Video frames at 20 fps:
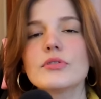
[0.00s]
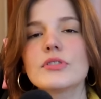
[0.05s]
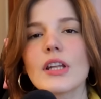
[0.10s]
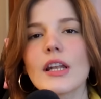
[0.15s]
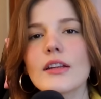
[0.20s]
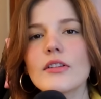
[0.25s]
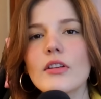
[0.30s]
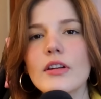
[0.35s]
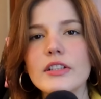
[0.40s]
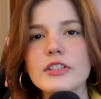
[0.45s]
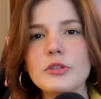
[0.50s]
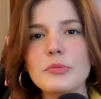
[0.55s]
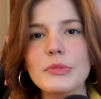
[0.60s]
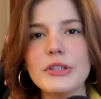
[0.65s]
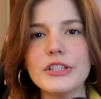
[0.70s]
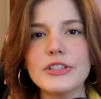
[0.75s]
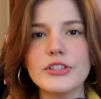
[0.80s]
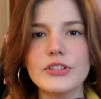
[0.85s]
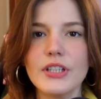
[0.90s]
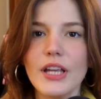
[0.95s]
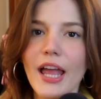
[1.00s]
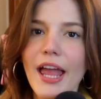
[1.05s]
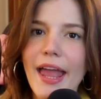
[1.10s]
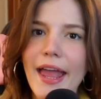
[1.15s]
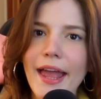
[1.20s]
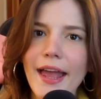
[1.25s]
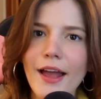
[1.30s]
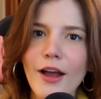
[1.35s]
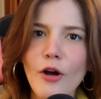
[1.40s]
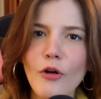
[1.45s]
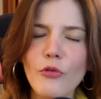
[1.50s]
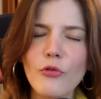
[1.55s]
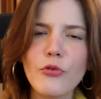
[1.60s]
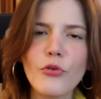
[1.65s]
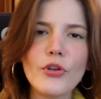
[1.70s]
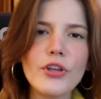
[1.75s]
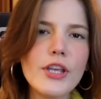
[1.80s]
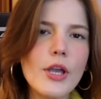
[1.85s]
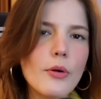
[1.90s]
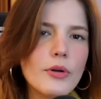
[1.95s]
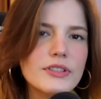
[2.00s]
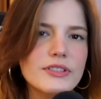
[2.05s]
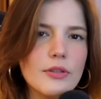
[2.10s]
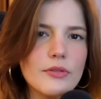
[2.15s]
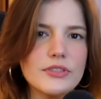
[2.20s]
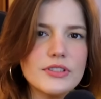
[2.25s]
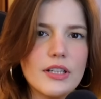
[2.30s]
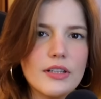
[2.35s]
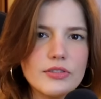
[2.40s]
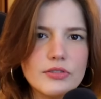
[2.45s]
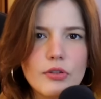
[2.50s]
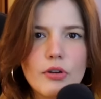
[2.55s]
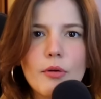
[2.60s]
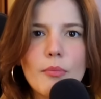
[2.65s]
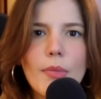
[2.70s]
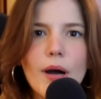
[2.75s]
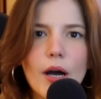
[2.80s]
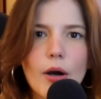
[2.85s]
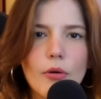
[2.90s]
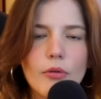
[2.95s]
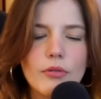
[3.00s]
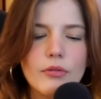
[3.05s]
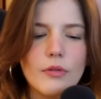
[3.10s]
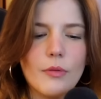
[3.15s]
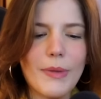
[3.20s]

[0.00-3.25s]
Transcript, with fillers: o zelador admite: é, fui eu que sequestrei seu irmão,